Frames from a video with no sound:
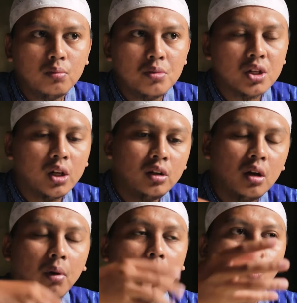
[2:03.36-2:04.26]
misalnya
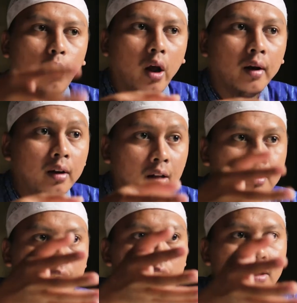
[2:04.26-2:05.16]
dia melakukan
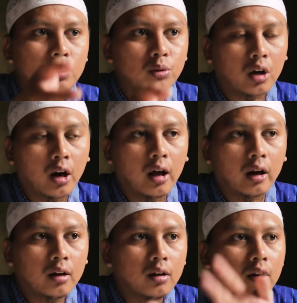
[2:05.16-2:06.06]
dan ternyata itu
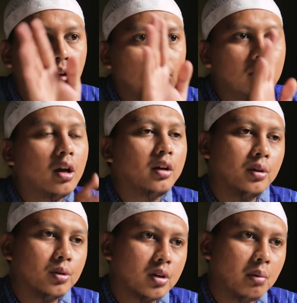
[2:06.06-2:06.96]
terlarang, tidak ada
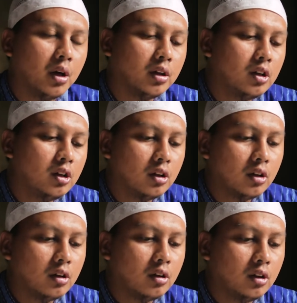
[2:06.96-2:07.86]
dosa bagi
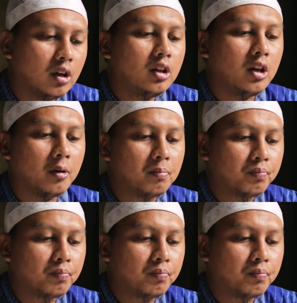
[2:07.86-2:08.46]
dirinya.